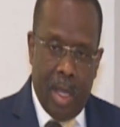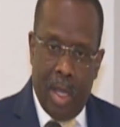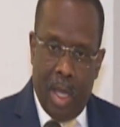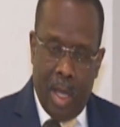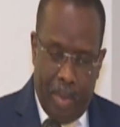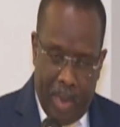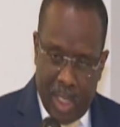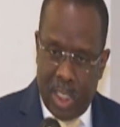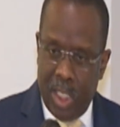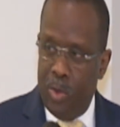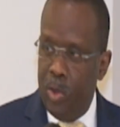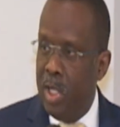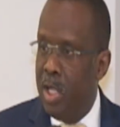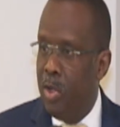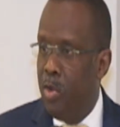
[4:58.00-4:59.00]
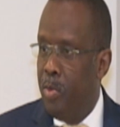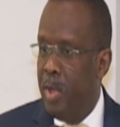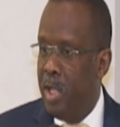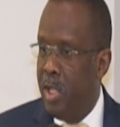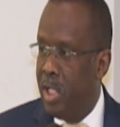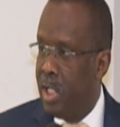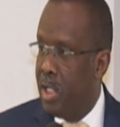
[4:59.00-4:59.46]
en particulier le
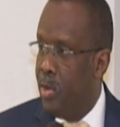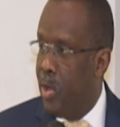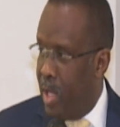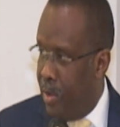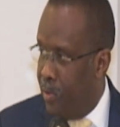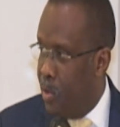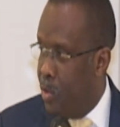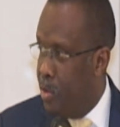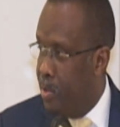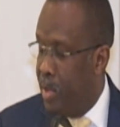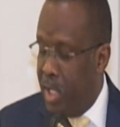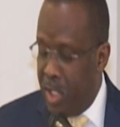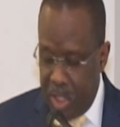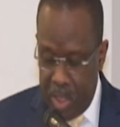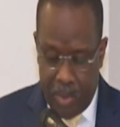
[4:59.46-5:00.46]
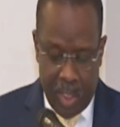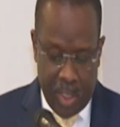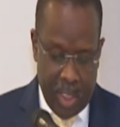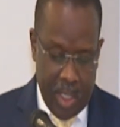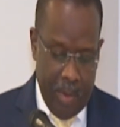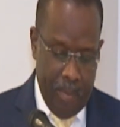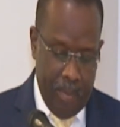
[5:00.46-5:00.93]
ministre de l'Environnement ici
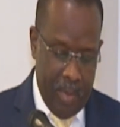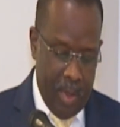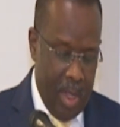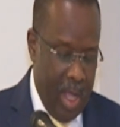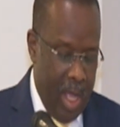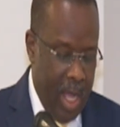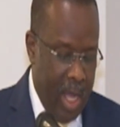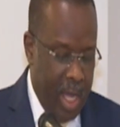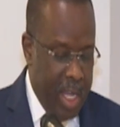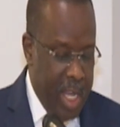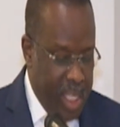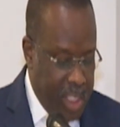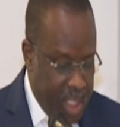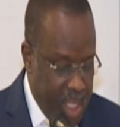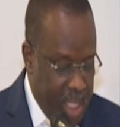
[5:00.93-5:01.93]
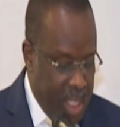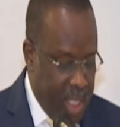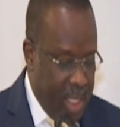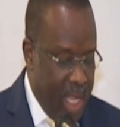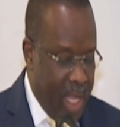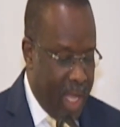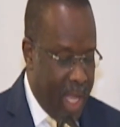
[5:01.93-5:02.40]
présent, en
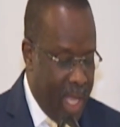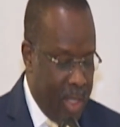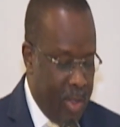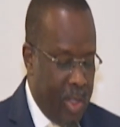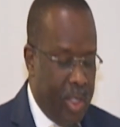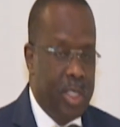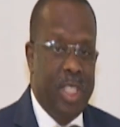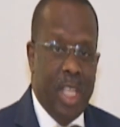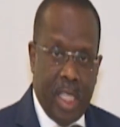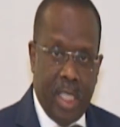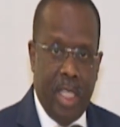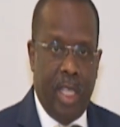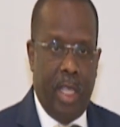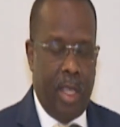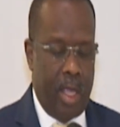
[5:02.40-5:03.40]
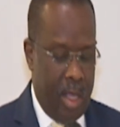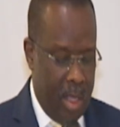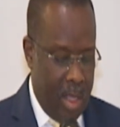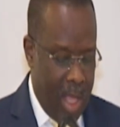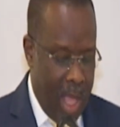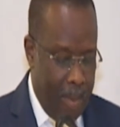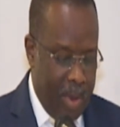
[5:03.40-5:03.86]
désignant des cadres techniques
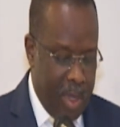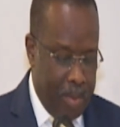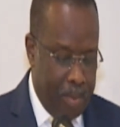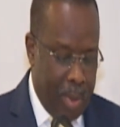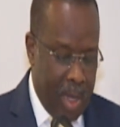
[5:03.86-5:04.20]
à prendre